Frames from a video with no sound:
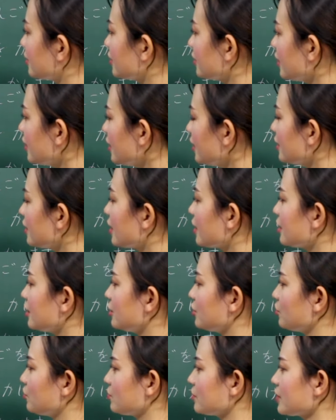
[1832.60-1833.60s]
từ ni ra
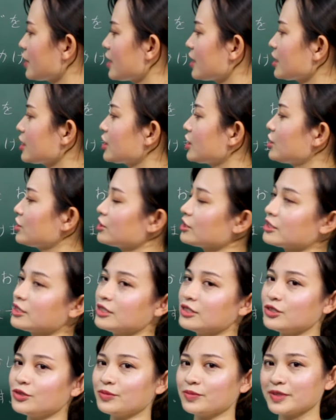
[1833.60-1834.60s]
thì chúng ta còn
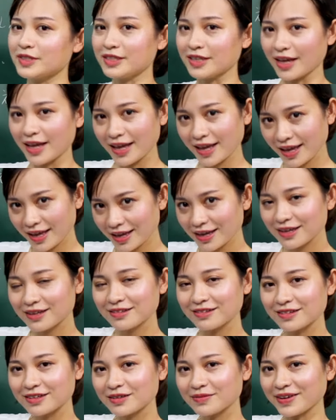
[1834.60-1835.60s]
sử dụng từ e
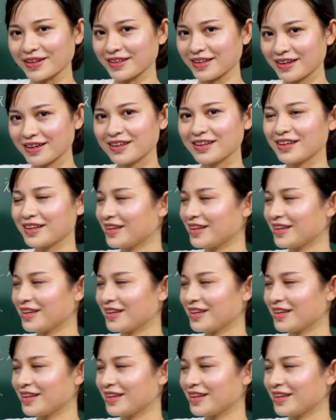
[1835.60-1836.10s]
nữa các bạn nhé.